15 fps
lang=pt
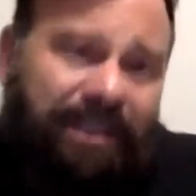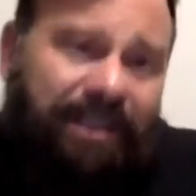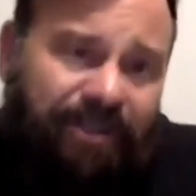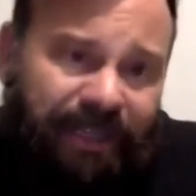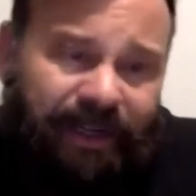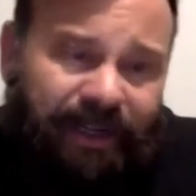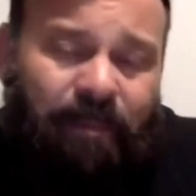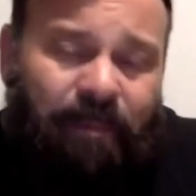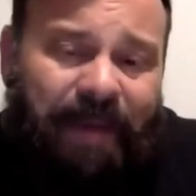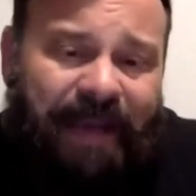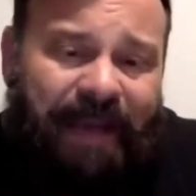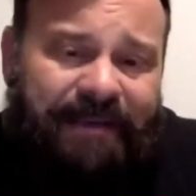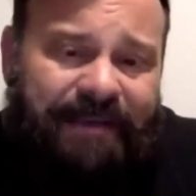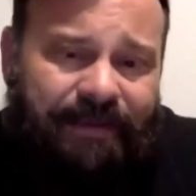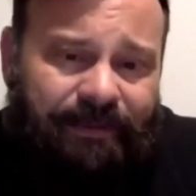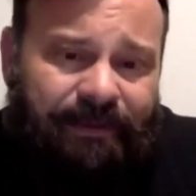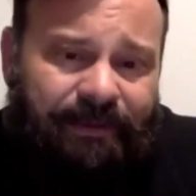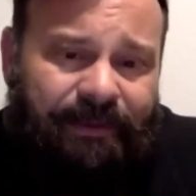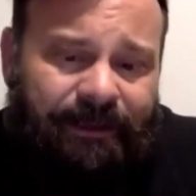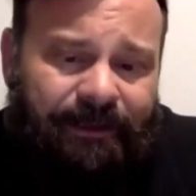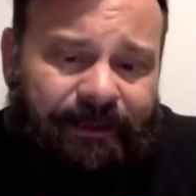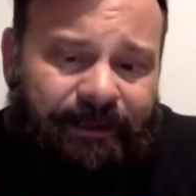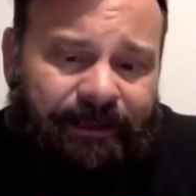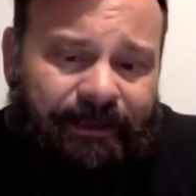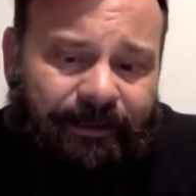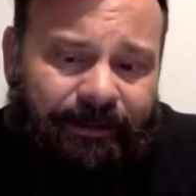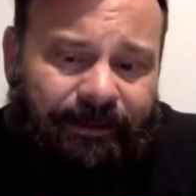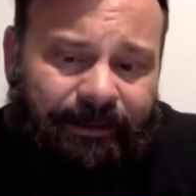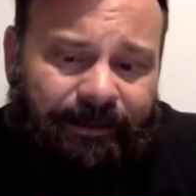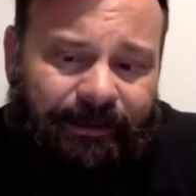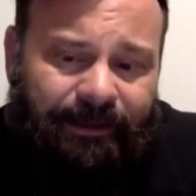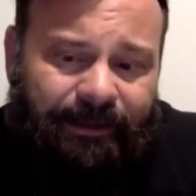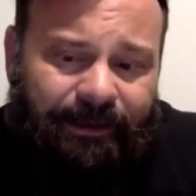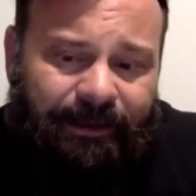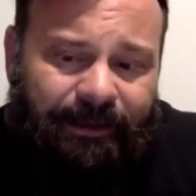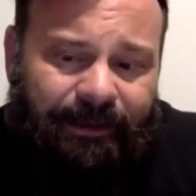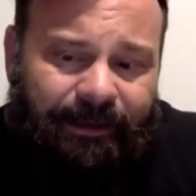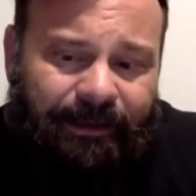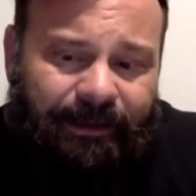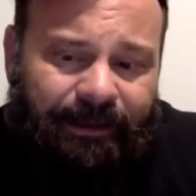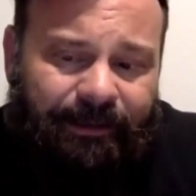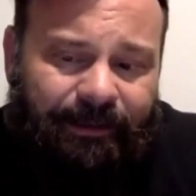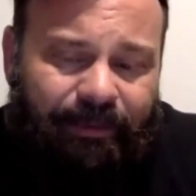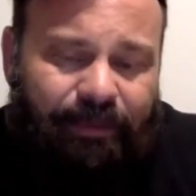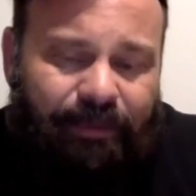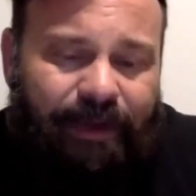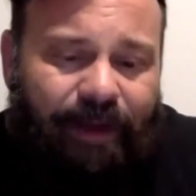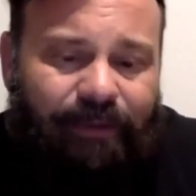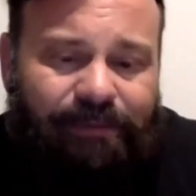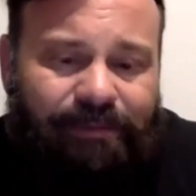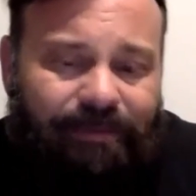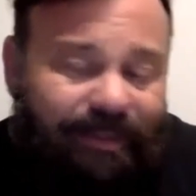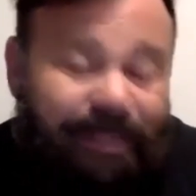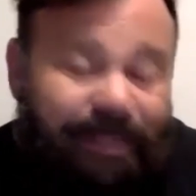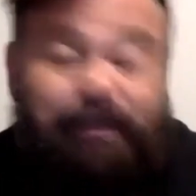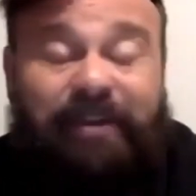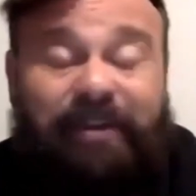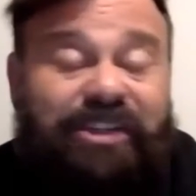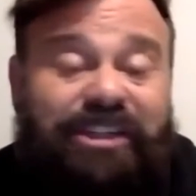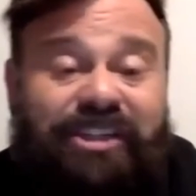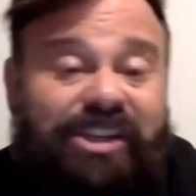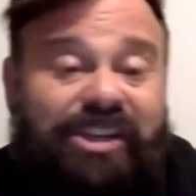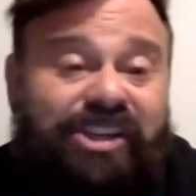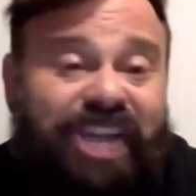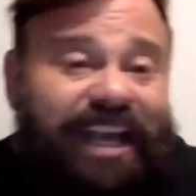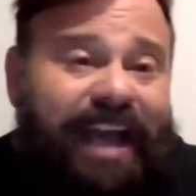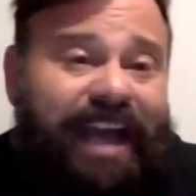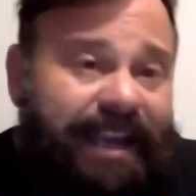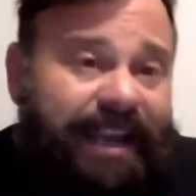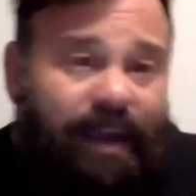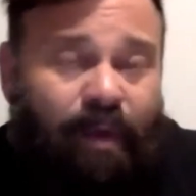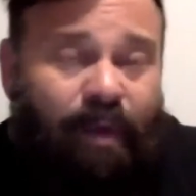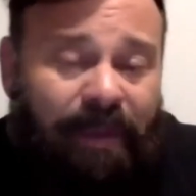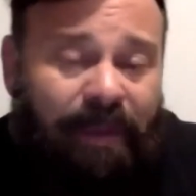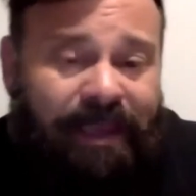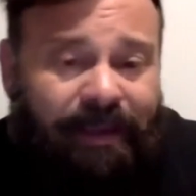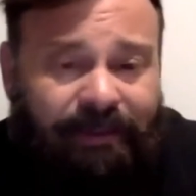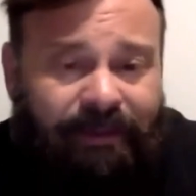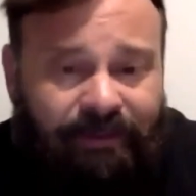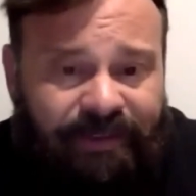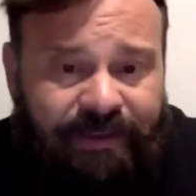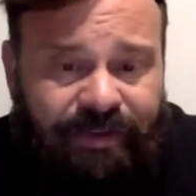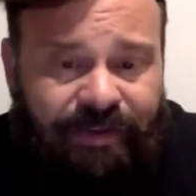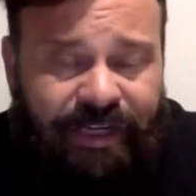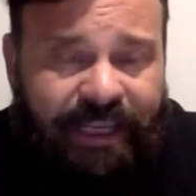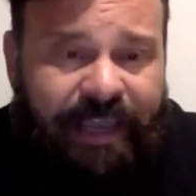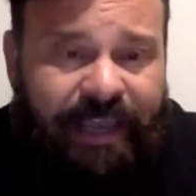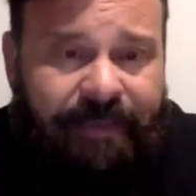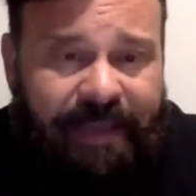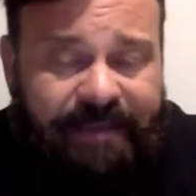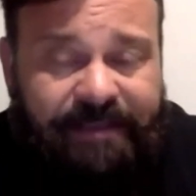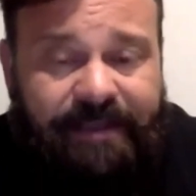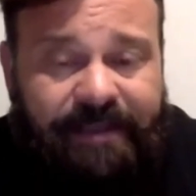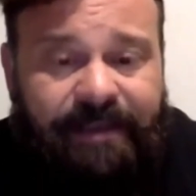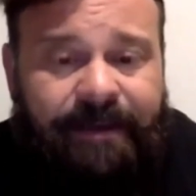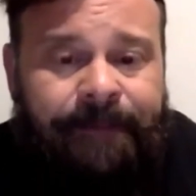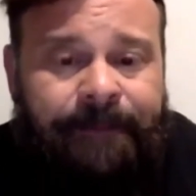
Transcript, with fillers: acho que não passam é, para o grau... Se, se chegarem a companheiro, talvez não cheguem a mestre.